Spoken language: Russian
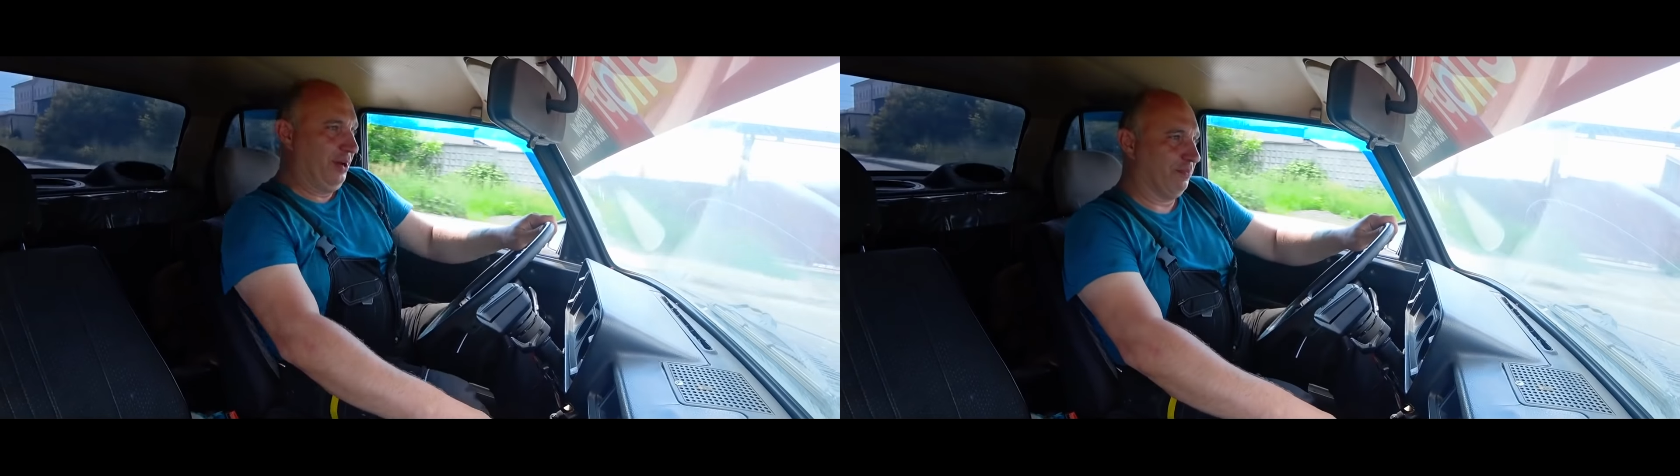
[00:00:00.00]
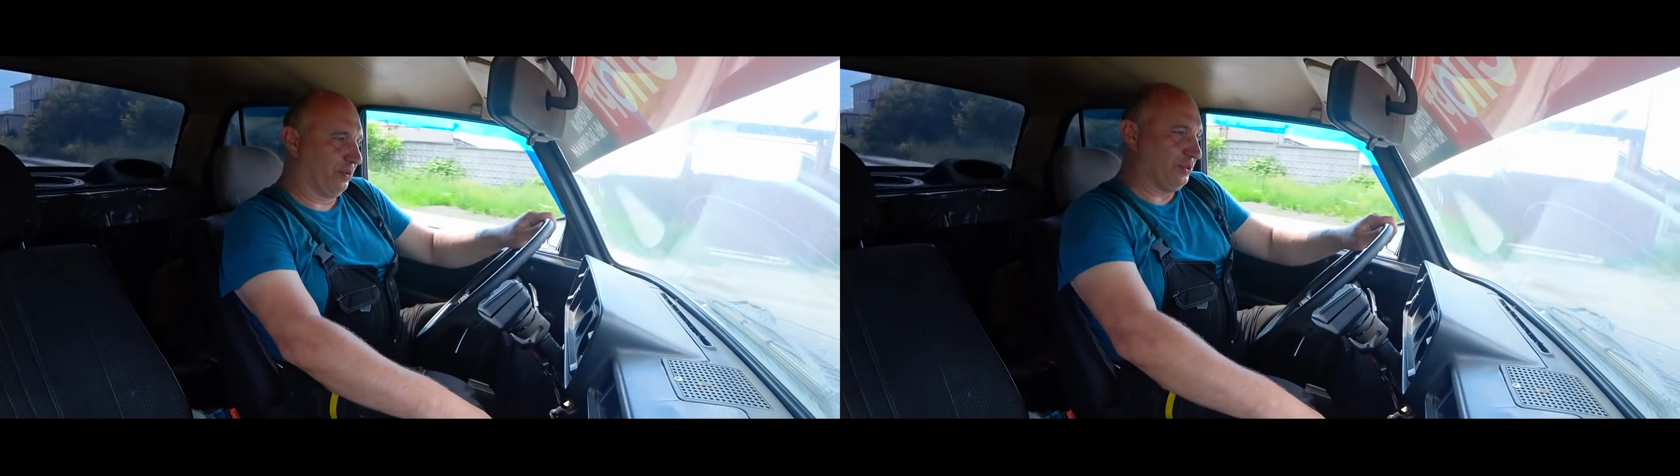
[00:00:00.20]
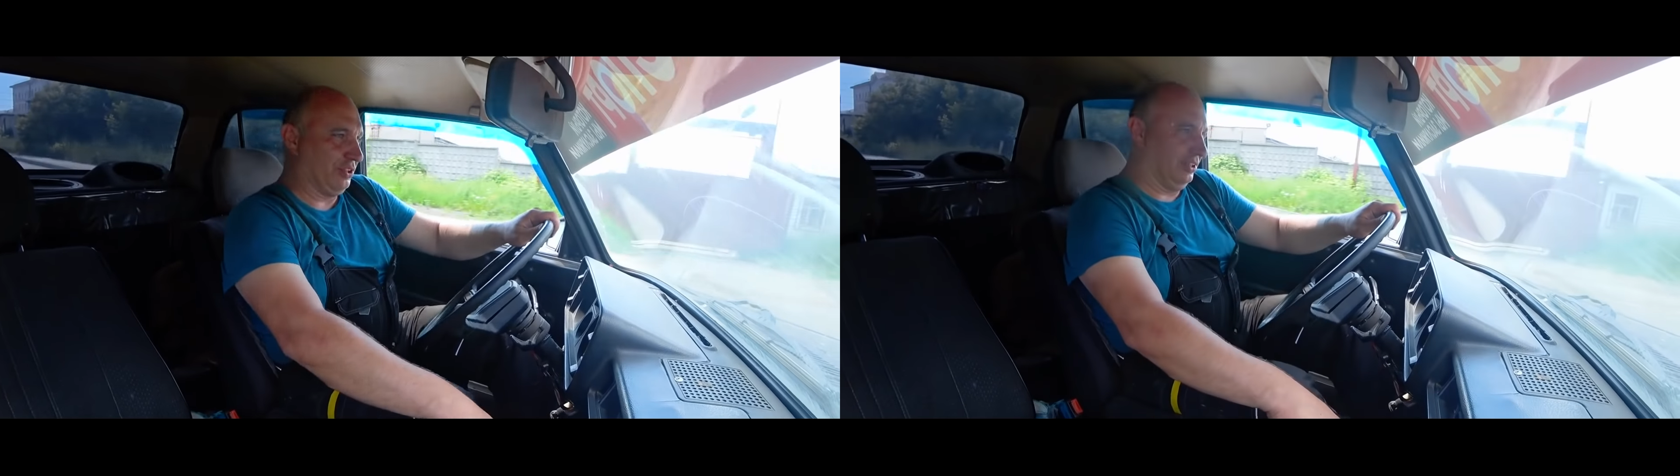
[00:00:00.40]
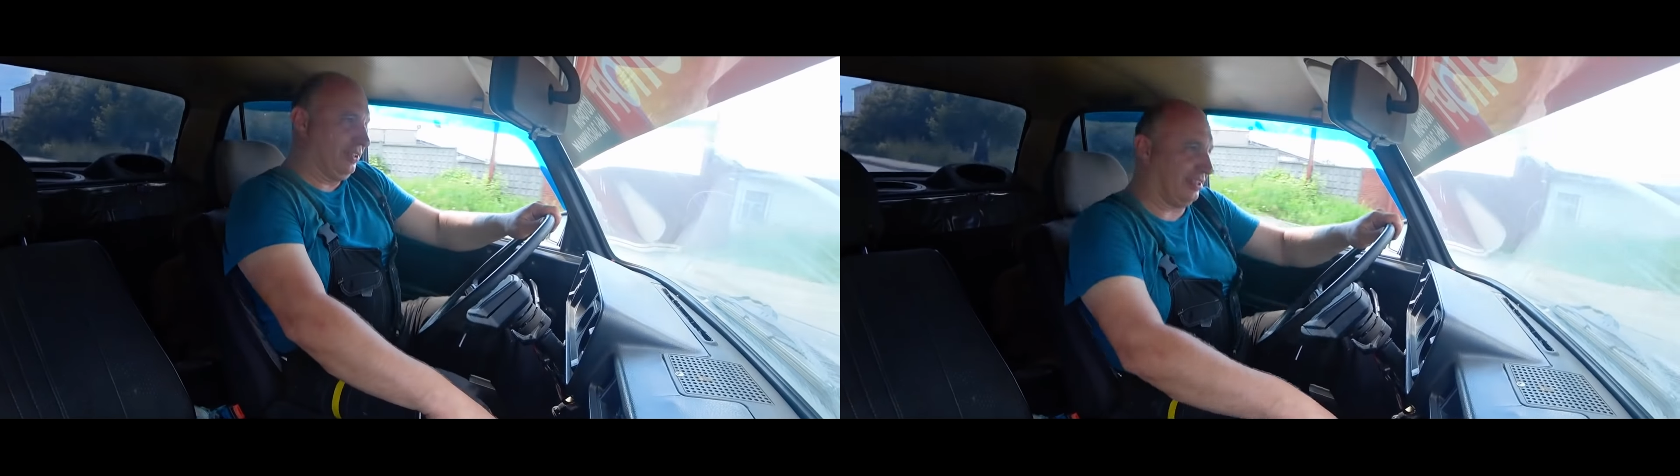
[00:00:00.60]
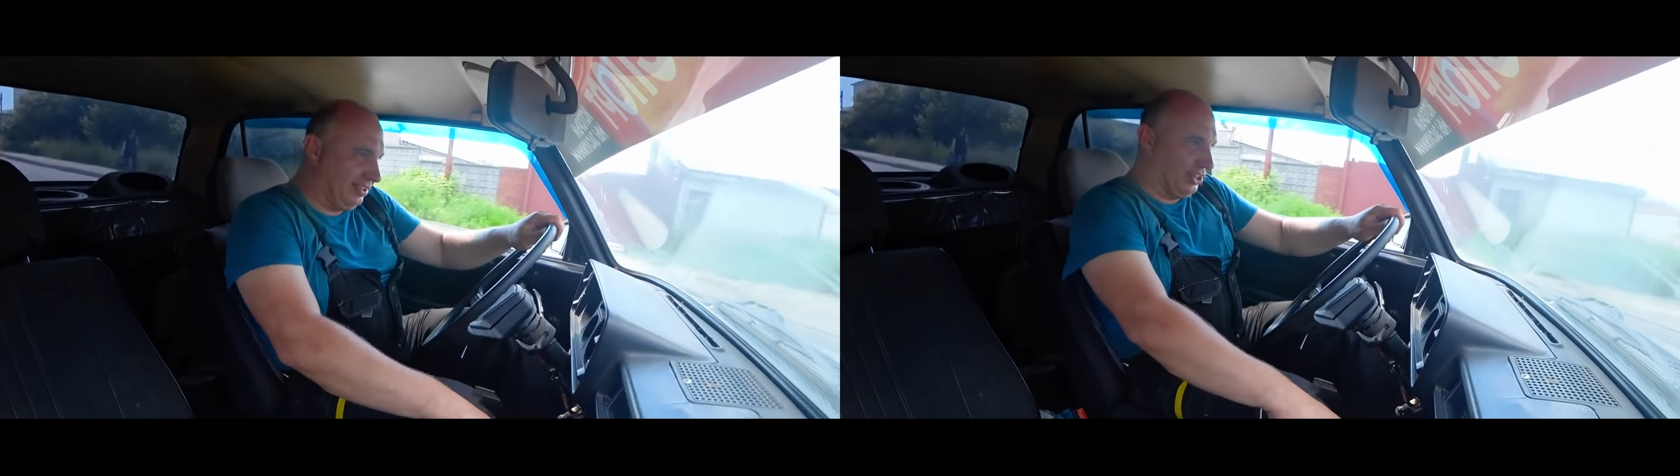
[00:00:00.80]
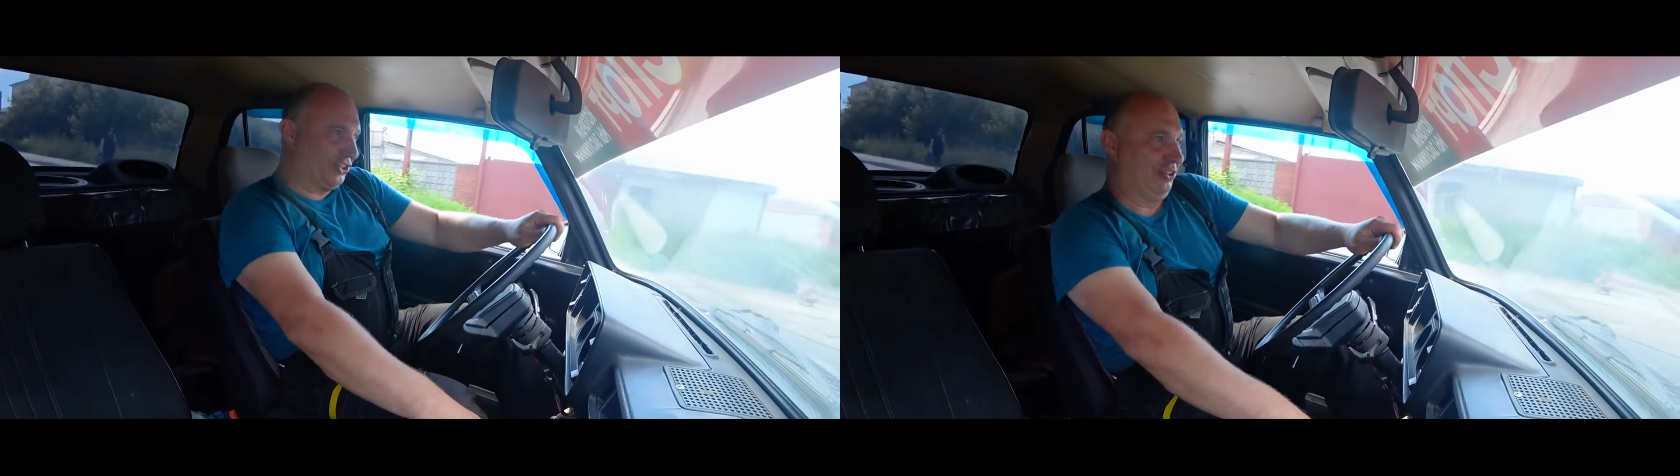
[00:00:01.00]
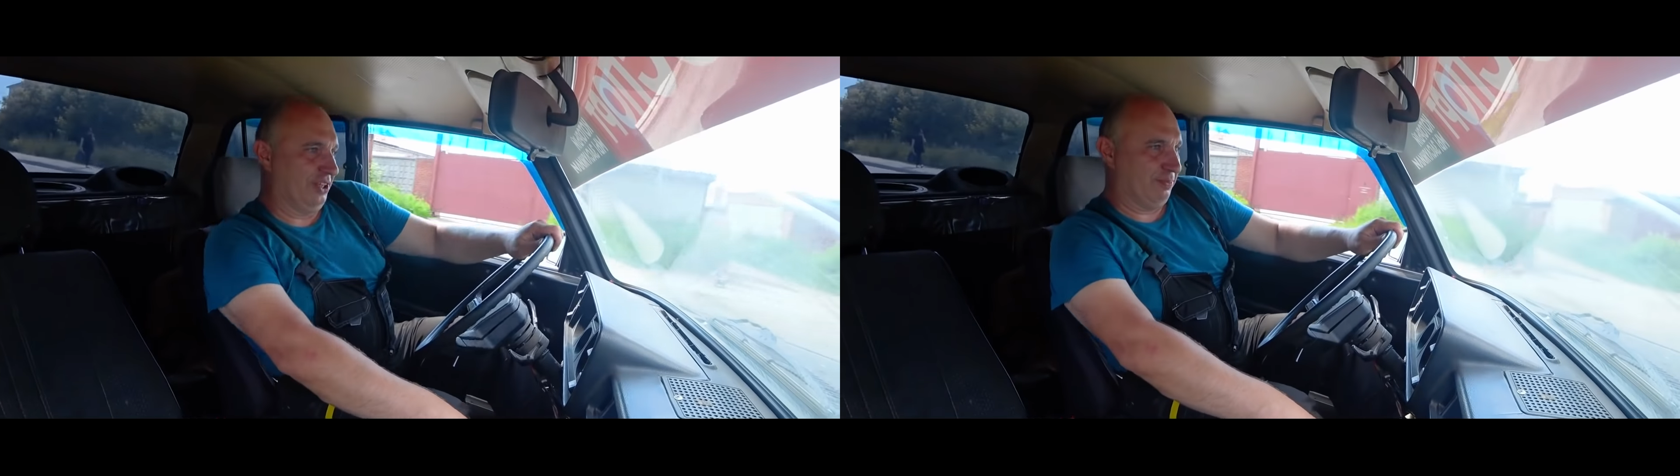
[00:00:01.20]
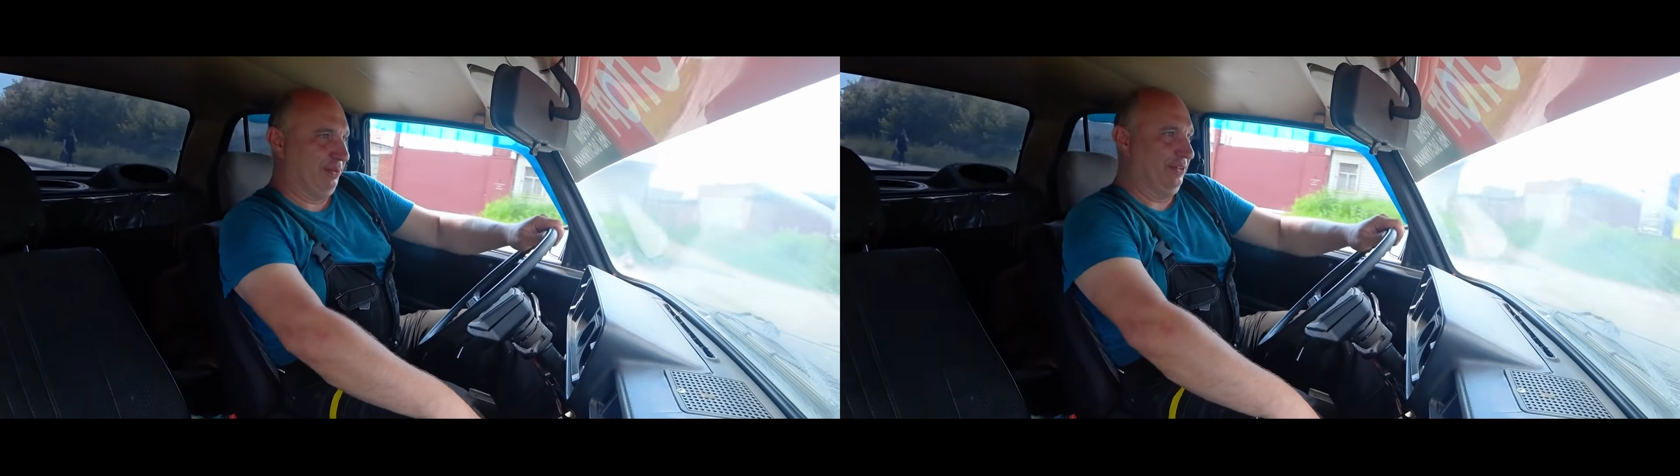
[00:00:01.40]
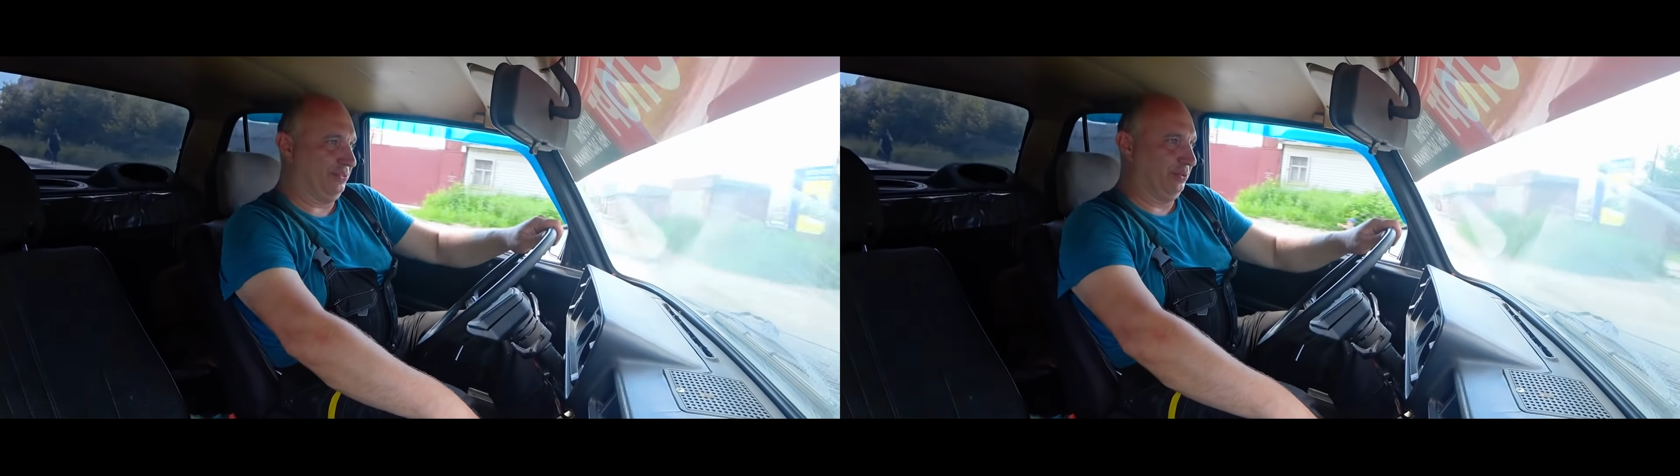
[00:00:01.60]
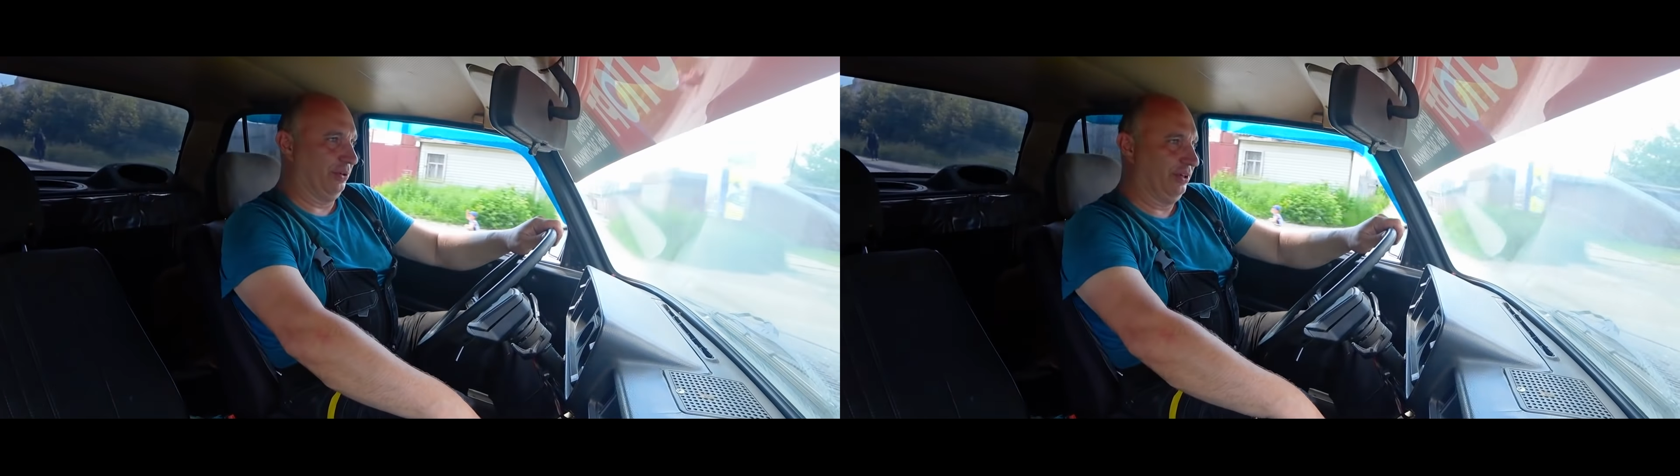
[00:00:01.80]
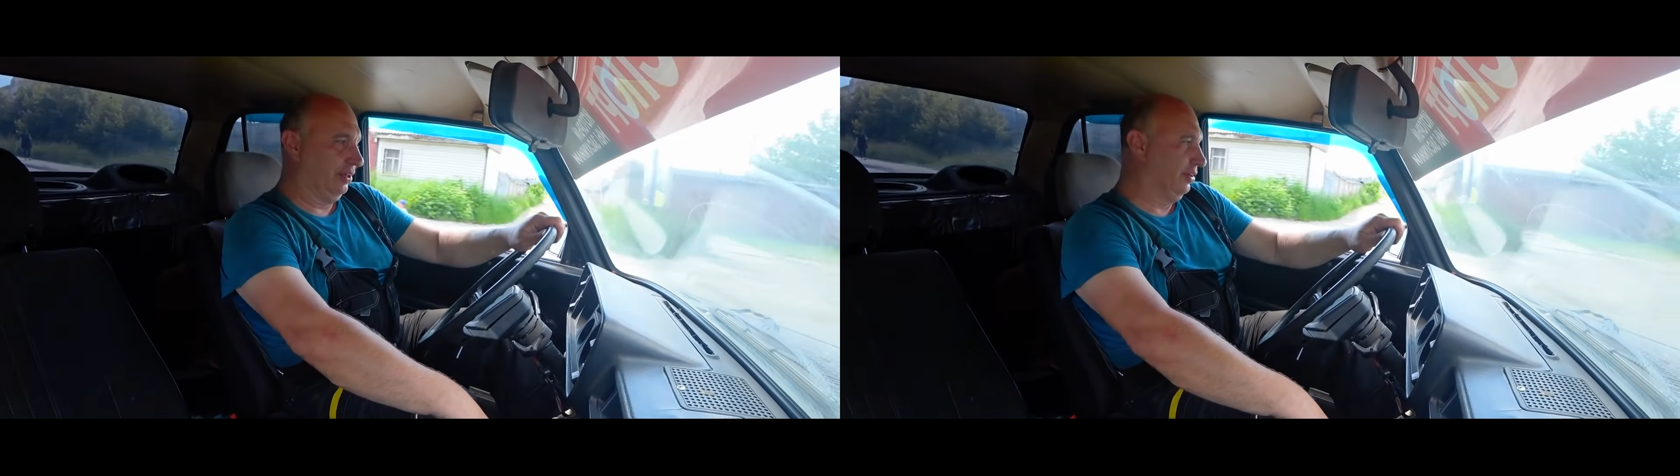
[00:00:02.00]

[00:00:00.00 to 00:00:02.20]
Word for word: просто сложилась бы и все.